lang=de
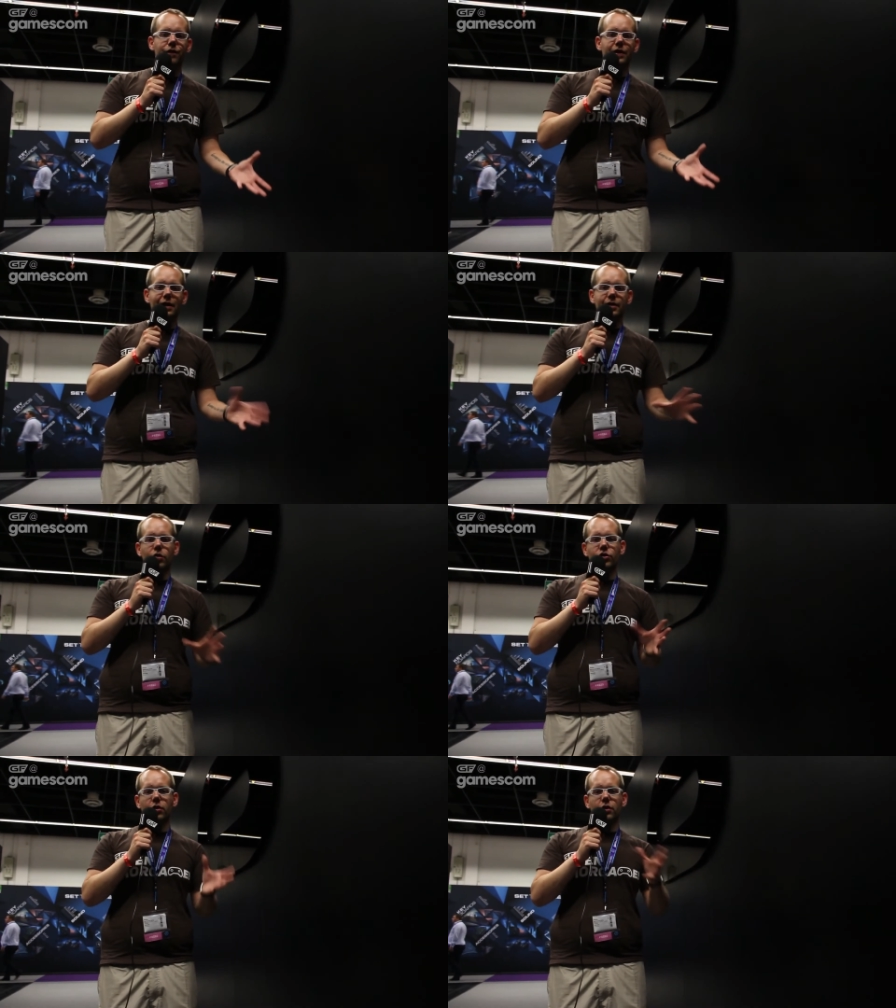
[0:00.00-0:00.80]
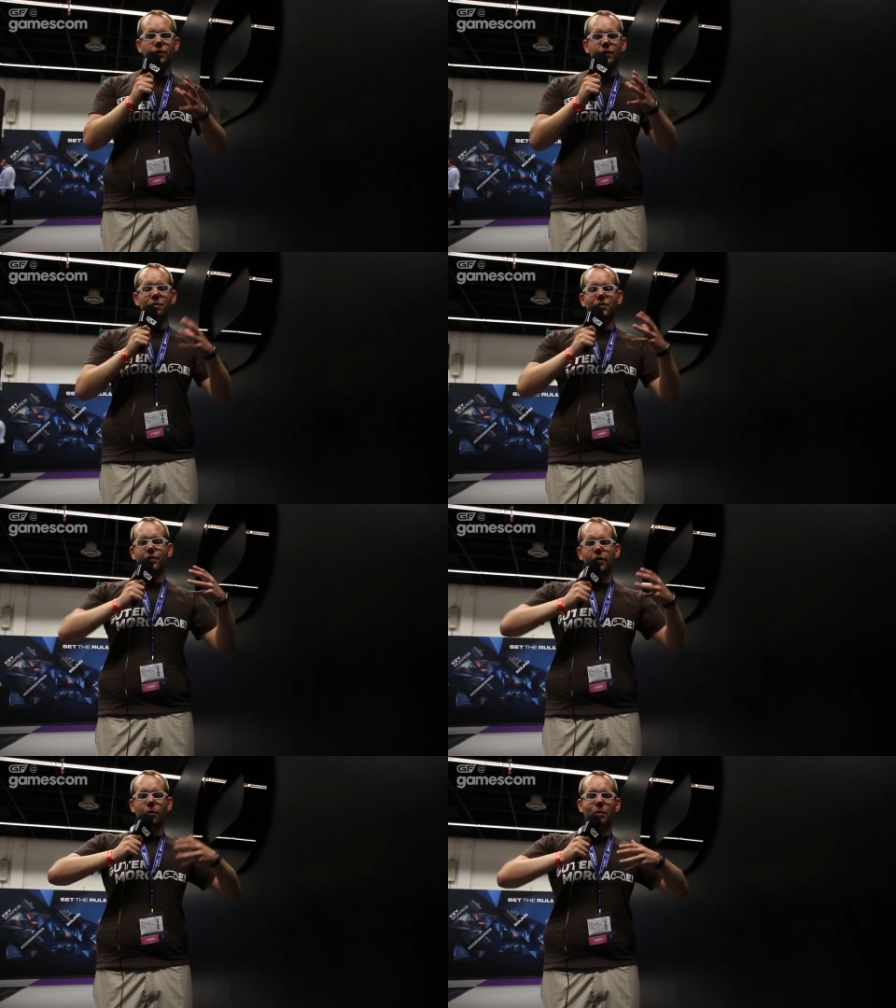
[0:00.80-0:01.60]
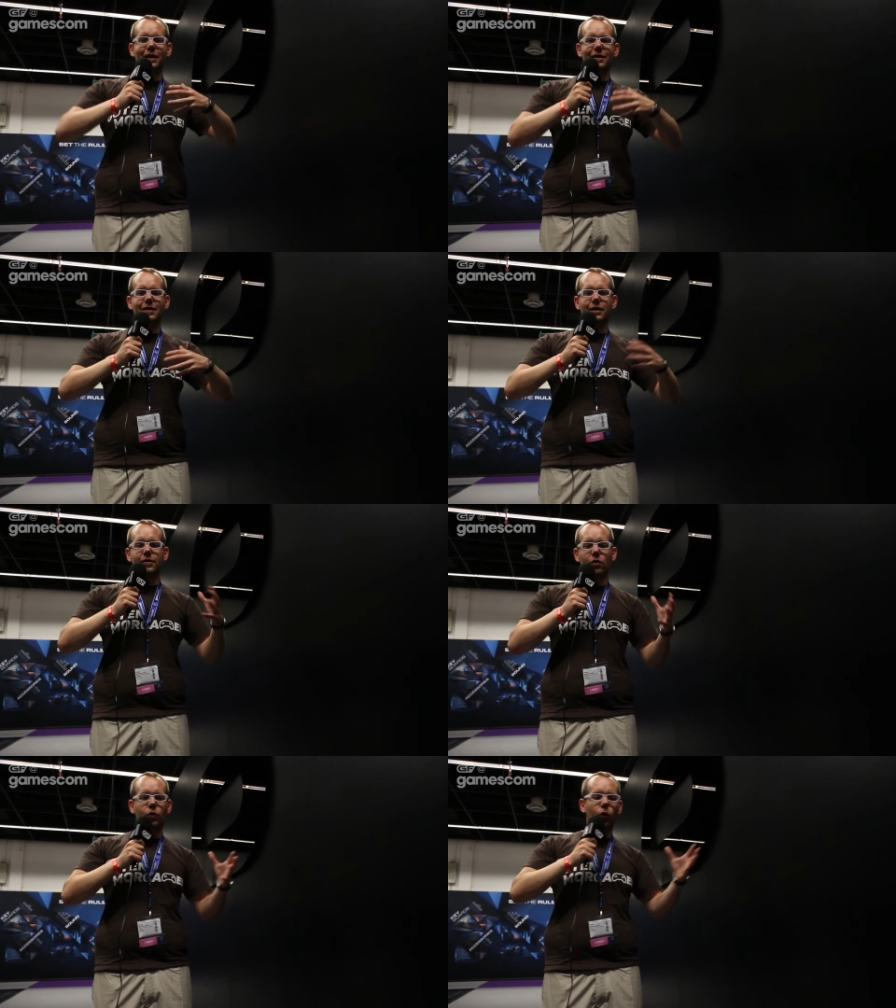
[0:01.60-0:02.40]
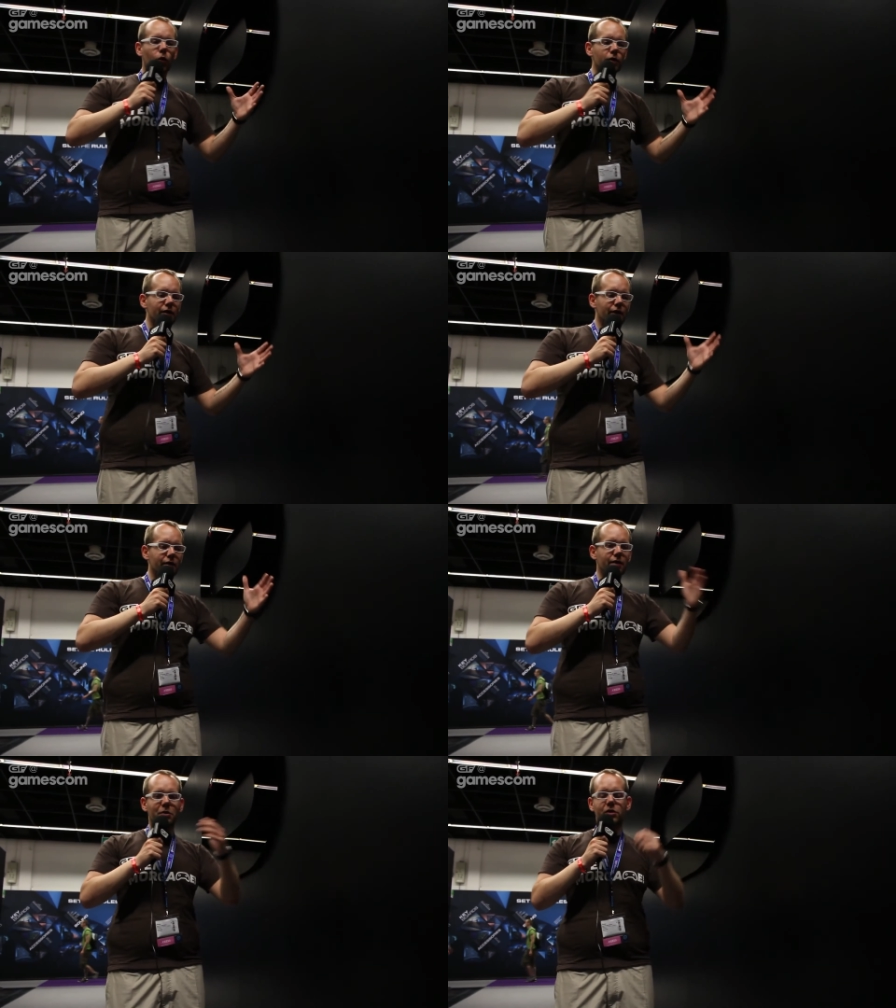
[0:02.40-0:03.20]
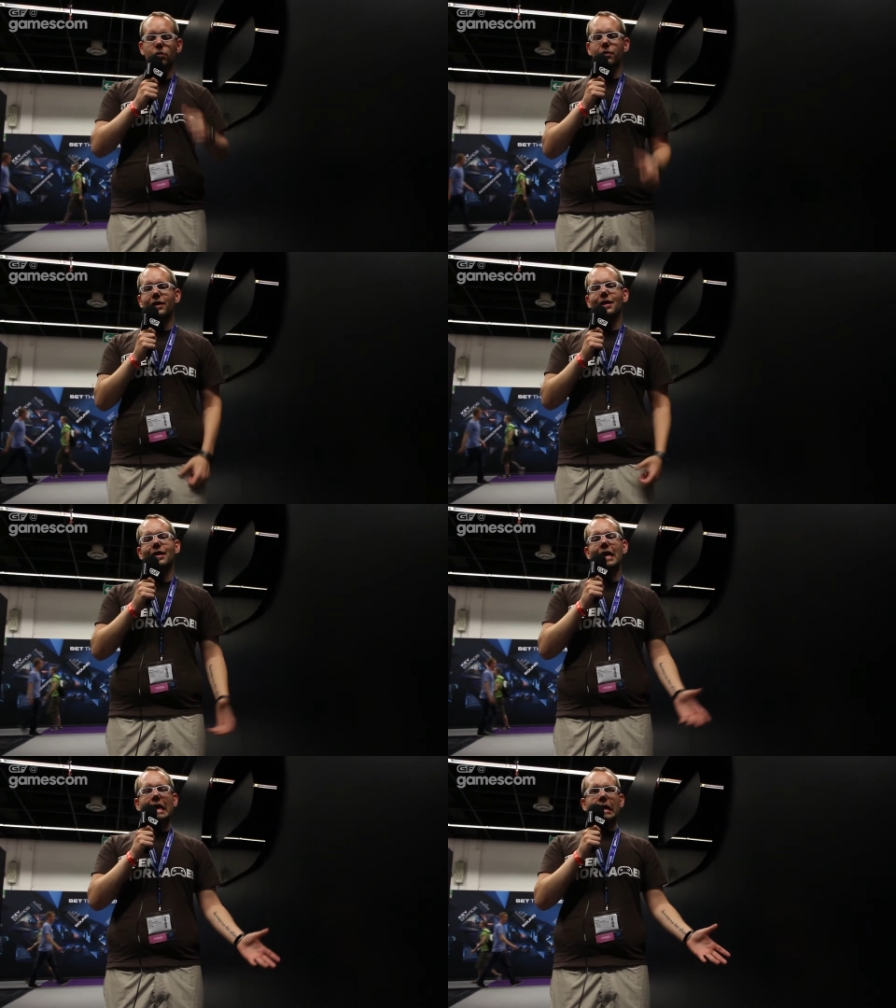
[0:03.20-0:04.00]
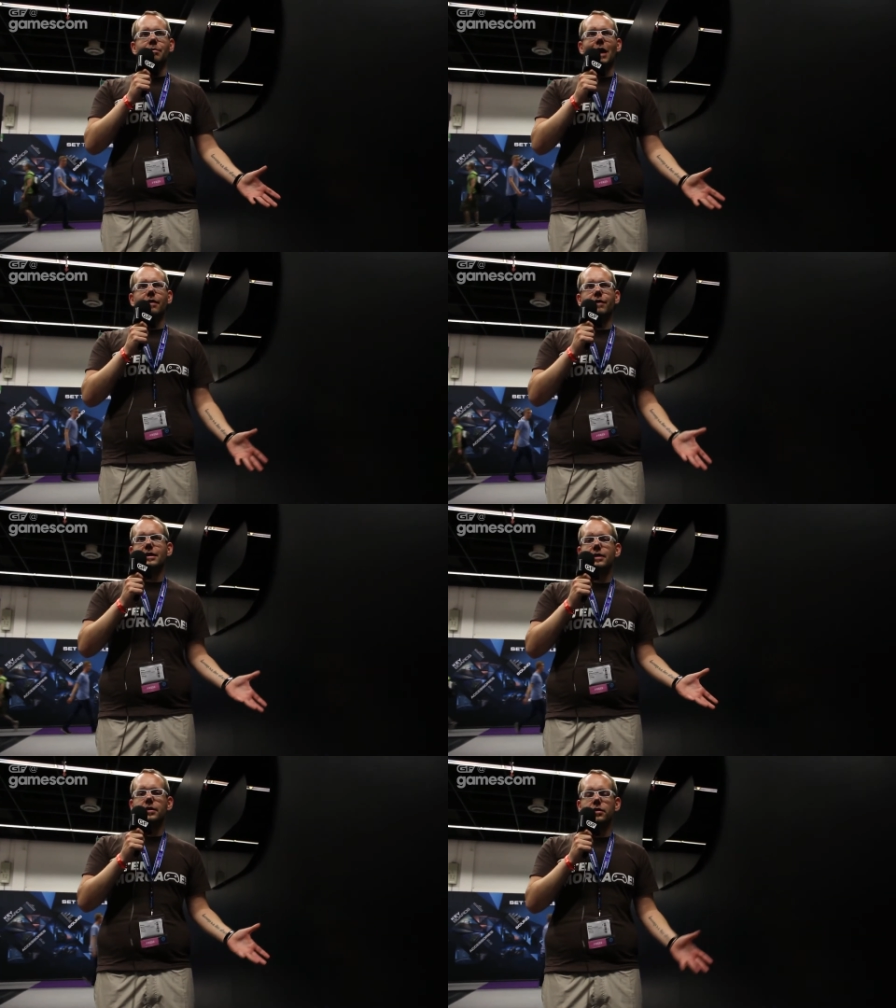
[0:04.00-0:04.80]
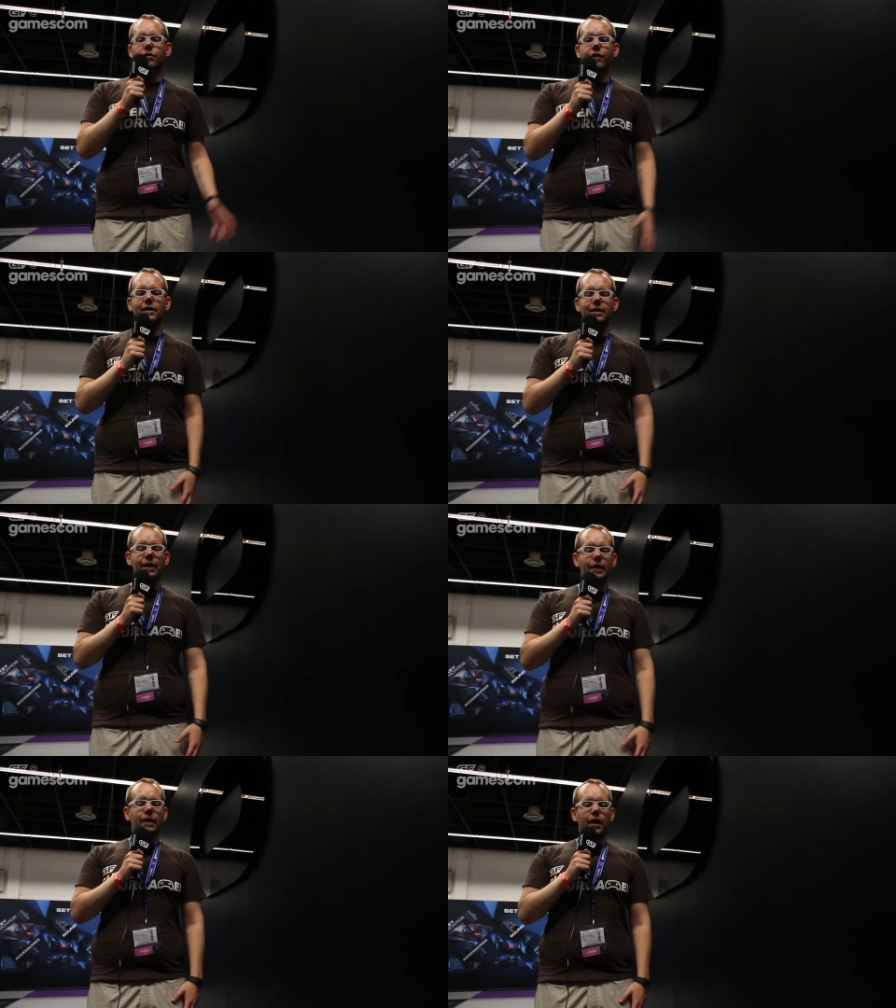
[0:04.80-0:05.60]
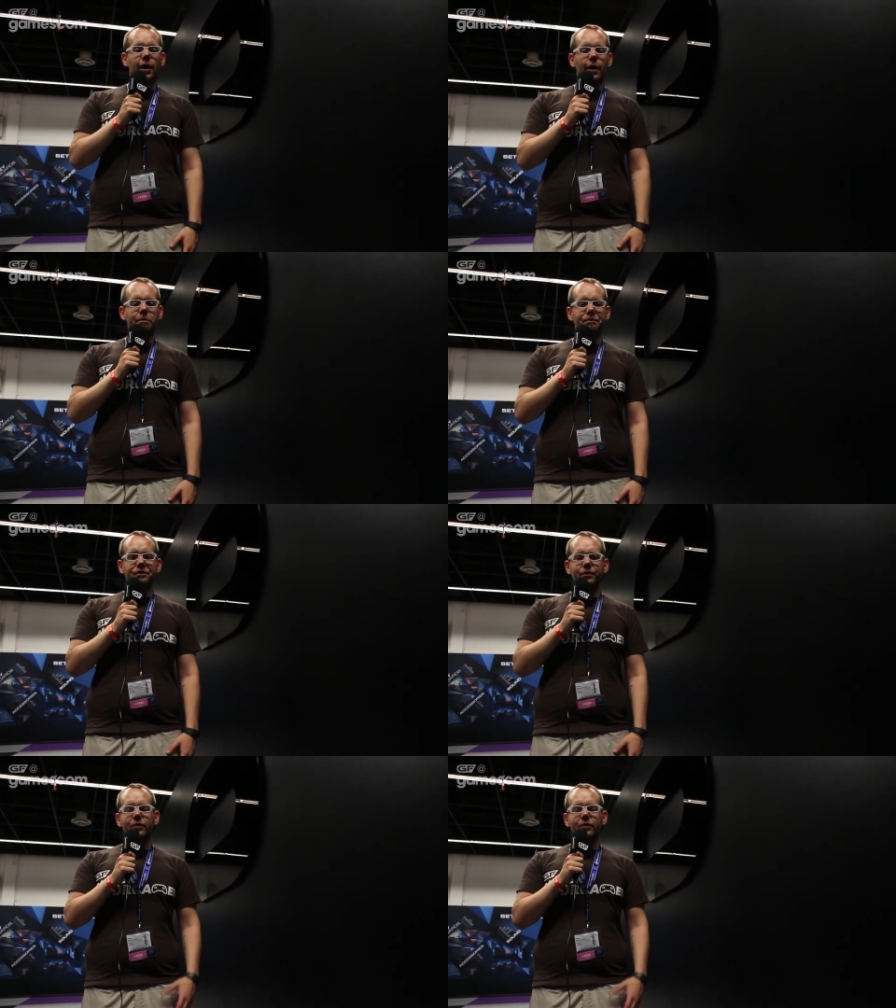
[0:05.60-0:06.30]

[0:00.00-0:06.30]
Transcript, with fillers: Wie das ausschaut, ob man da sich jetzt noch größer in die Dimension bewegen kann, mag, weiß ich jetzt insofern nicht. Ähm,